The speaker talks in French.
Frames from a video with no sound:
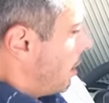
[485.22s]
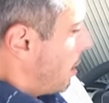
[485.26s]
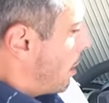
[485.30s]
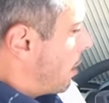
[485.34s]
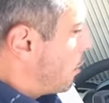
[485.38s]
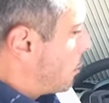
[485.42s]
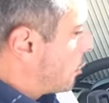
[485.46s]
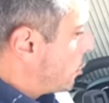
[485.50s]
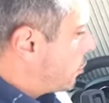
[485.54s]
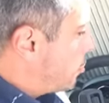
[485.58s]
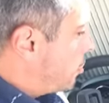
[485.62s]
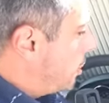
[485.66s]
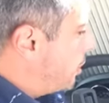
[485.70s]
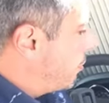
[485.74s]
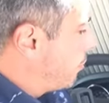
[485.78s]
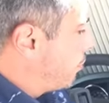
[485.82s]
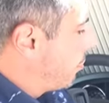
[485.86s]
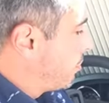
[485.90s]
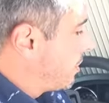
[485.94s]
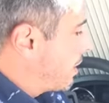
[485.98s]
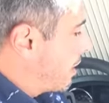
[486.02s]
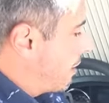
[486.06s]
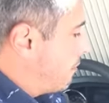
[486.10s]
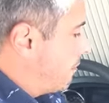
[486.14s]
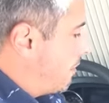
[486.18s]
Ensuite,
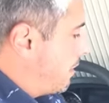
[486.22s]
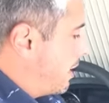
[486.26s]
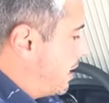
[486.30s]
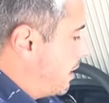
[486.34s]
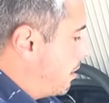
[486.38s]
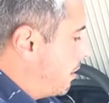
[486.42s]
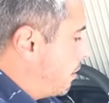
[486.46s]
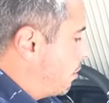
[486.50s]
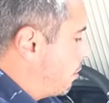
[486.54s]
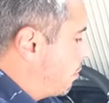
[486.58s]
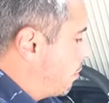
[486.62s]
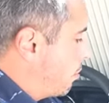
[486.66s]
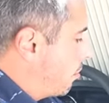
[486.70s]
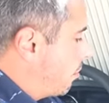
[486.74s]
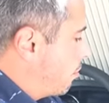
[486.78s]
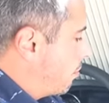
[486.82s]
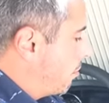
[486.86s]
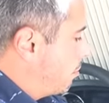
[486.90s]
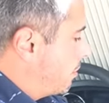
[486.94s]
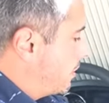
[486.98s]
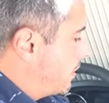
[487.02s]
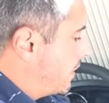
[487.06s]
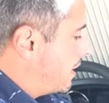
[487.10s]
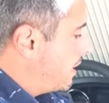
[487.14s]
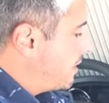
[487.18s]
vous avez
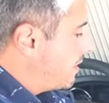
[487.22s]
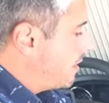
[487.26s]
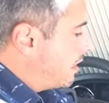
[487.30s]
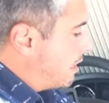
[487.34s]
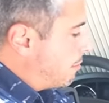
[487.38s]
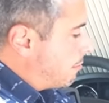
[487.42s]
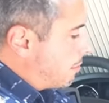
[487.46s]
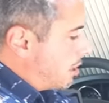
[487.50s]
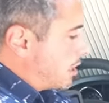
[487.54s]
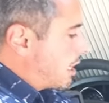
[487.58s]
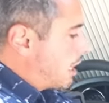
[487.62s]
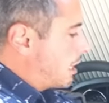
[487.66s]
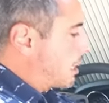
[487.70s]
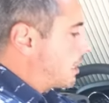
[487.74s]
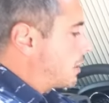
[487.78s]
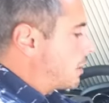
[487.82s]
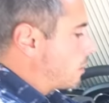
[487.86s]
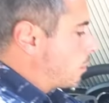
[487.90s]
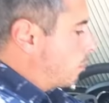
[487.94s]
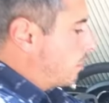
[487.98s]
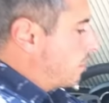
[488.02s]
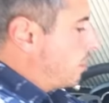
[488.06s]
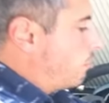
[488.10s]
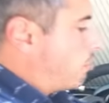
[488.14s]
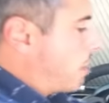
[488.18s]
ces éléments-là qui
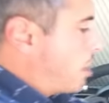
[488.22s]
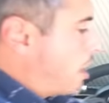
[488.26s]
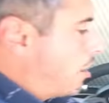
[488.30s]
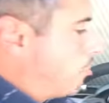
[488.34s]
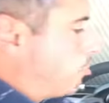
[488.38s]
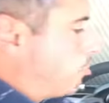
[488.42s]
sont hyper